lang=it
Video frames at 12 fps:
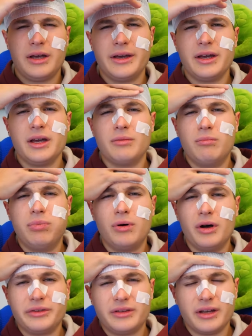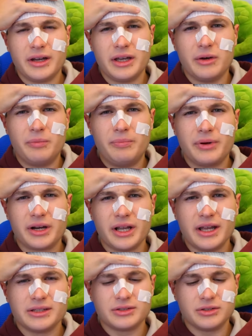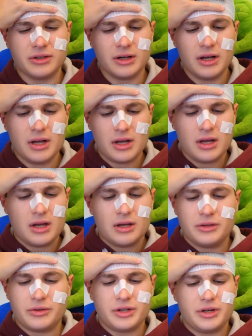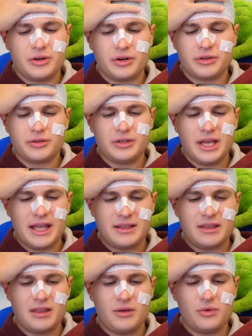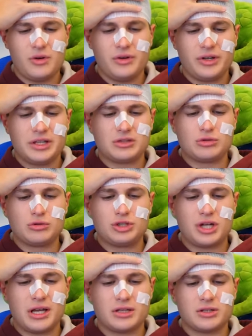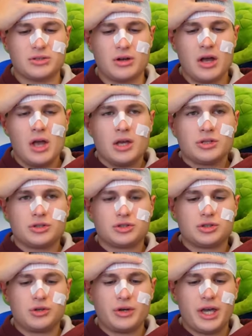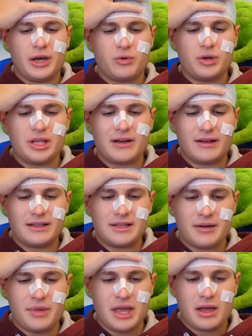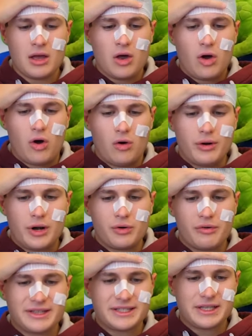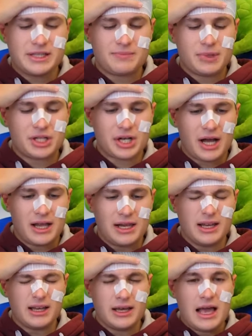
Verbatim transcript: che botta che ho preso! Non ricordo niente di quello che è successo. So solo che qui davanti a me ho una nuova skin speciale.